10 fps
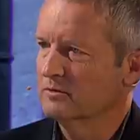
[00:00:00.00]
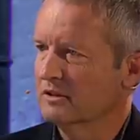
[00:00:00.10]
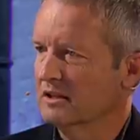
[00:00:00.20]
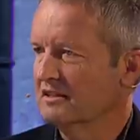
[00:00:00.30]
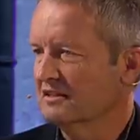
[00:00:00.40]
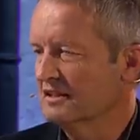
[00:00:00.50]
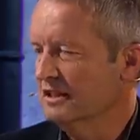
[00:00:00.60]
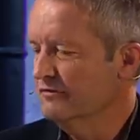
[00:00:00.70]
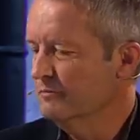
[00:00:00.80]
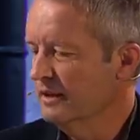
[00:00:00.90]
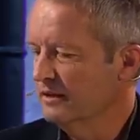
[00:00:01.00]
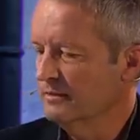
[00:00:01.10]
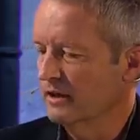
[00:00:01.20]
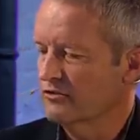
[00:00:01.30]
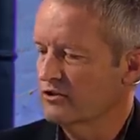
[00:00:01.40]
äh, oder
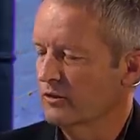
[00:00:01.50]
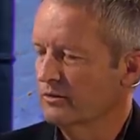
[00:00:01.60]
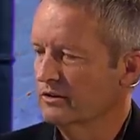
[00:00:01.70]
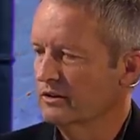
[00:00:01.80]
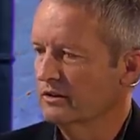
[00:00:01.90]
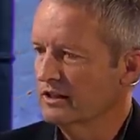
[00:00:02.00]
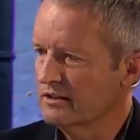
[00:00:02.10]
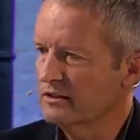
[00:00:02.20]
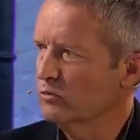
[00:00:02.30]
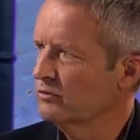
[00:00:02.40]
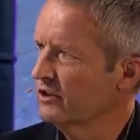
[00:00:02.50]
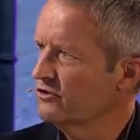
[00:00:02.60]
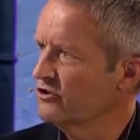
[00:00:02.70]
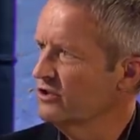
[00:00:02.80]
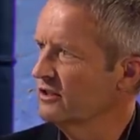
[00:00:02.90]
Alternativmedien mir anschaue, die richtig gut
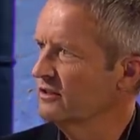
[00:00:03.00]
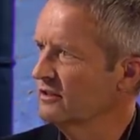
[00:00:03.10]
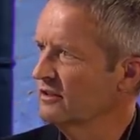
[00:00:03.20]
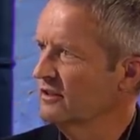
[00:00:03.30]
recherchieren